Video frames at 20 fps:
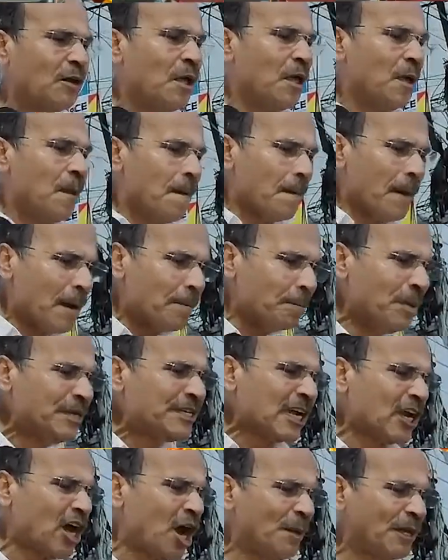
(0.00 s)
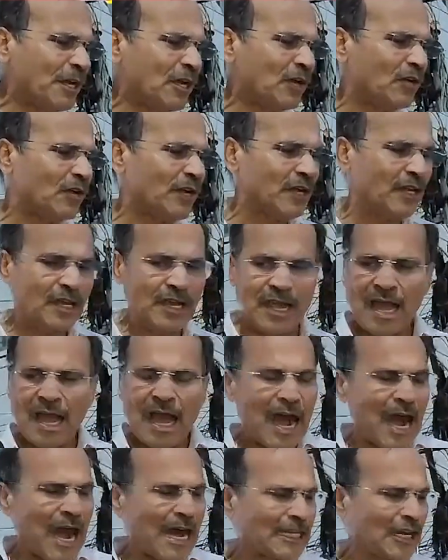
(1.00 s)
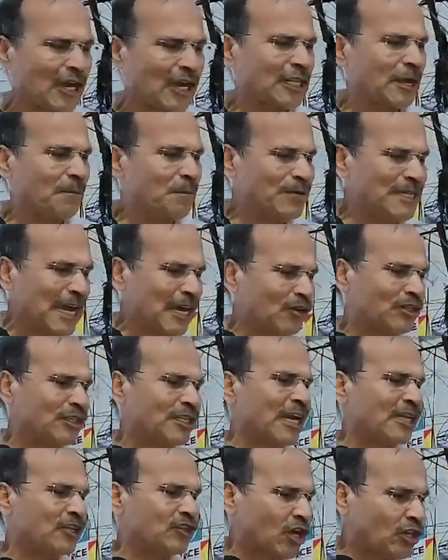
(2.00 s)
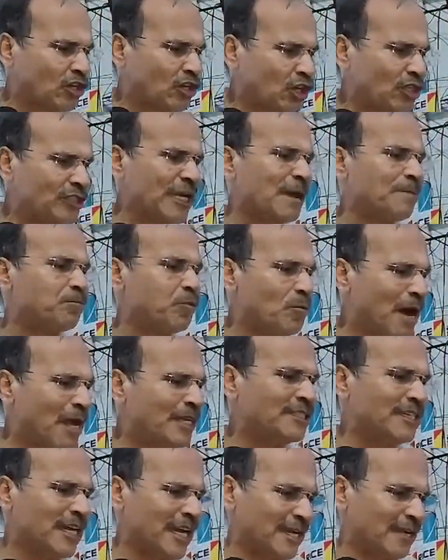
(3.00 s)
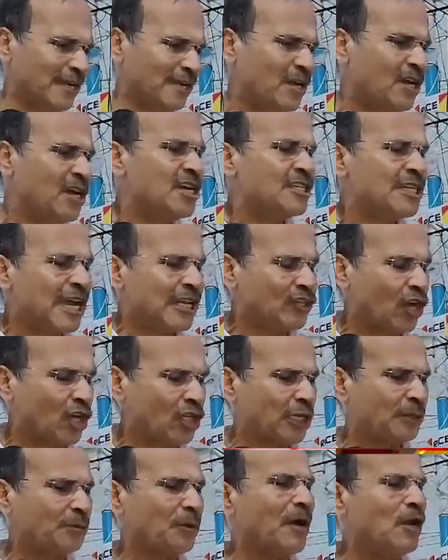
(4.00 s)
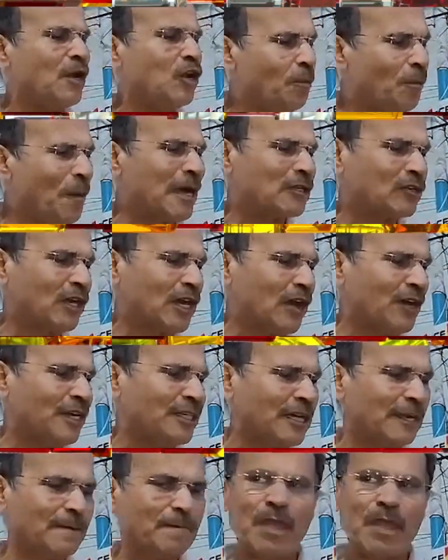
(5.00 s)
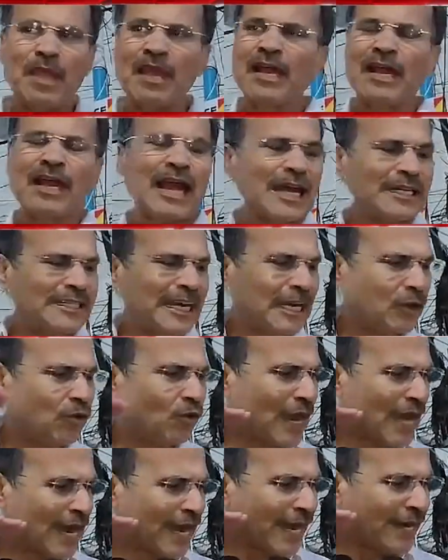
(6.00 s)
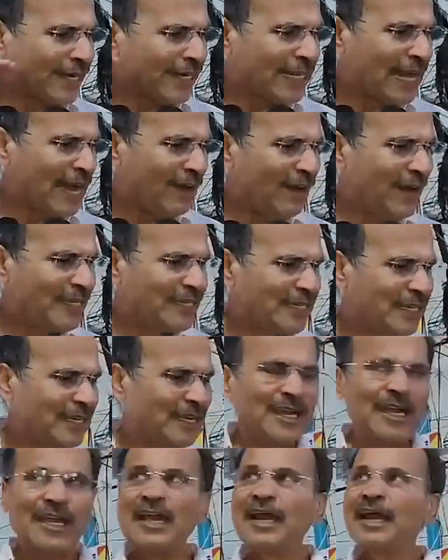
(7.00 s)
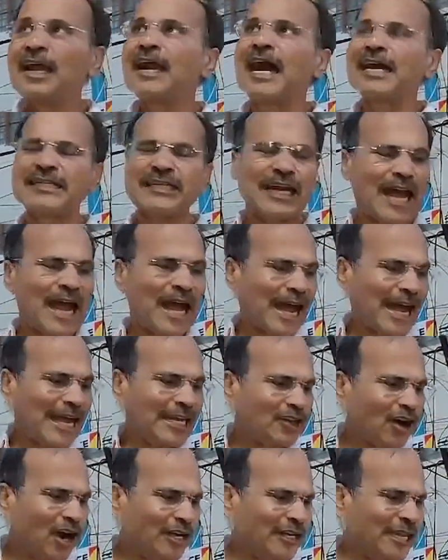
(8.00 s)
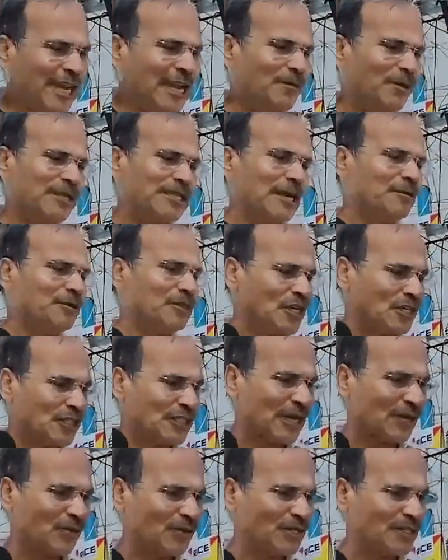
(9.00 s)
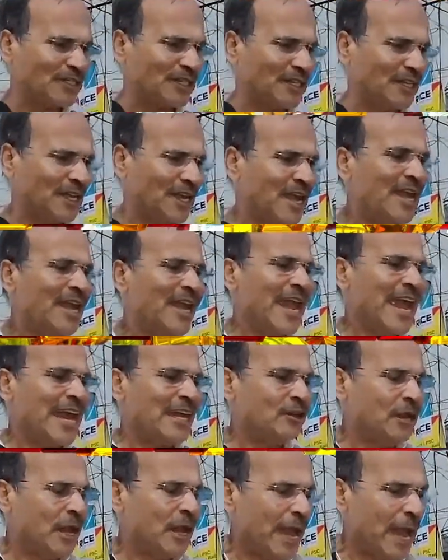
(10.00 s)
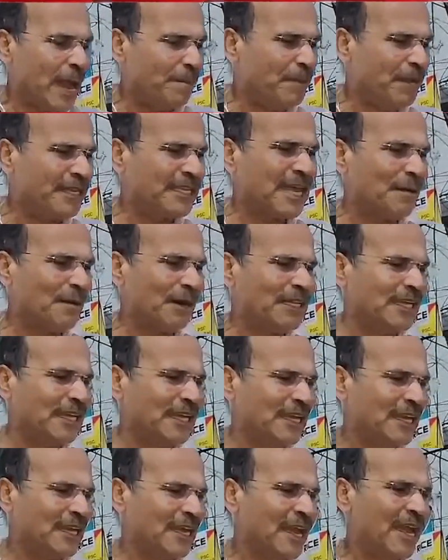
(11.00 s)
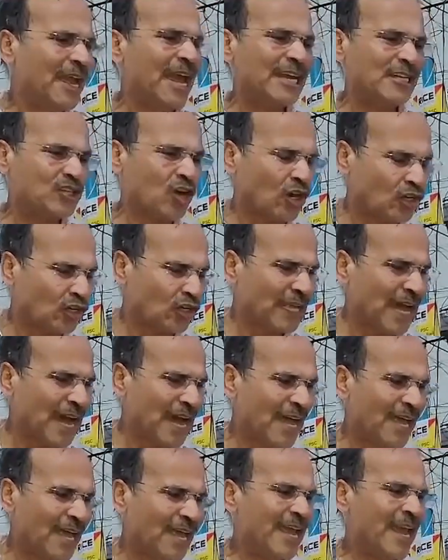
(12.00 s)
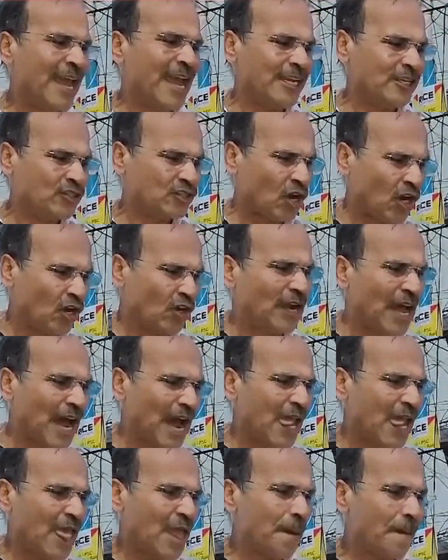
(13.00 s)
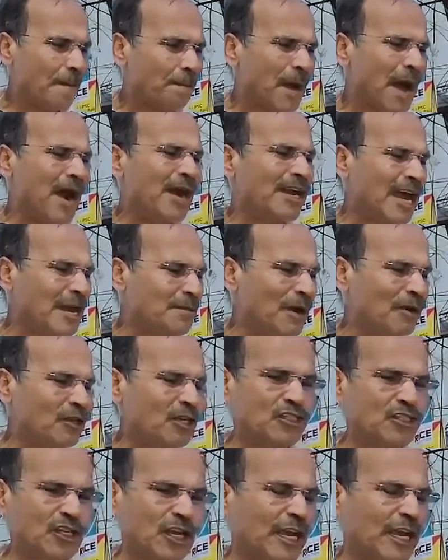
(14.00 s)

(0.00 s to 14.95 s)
তো বিচার হবে কি করে আদালতে বিচার করতে গেলে তথ্য চাই প্রমাণ চাই সেই তথ্য লোপট করা হয়েছে গাছের গোড়া কেটে দেওয়া হয়েছে গাছের আগায় জল ঢেলে বলছে আমি চেষ্টা করছি এ এ মিথ্যাবাদী এ সঠতা এই ছলনা বাংলার মানুষের